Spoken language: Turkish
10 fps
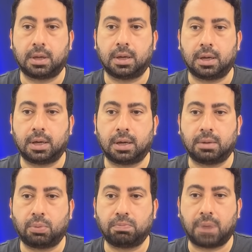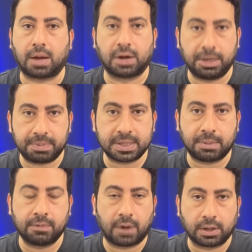E, ya garip bir
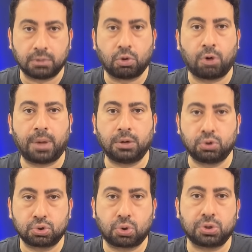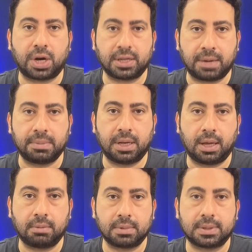zemin vardı. Normal düz koşarken
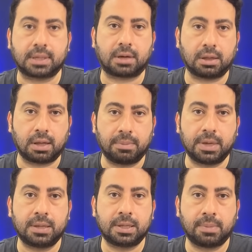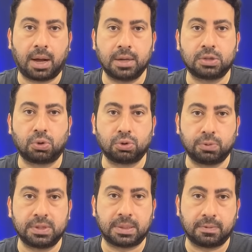bile sakatlanma ihtimaliniz
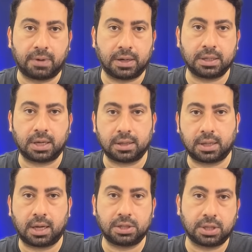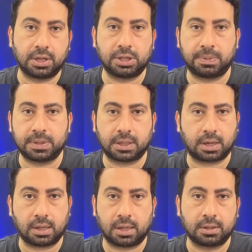olduğu bir zemin vardı ki hatta işte Necip'in
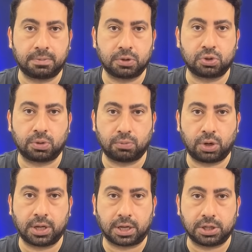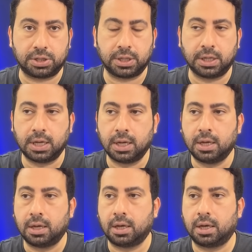sakatlandığı pozisyon böyle gelişti. E,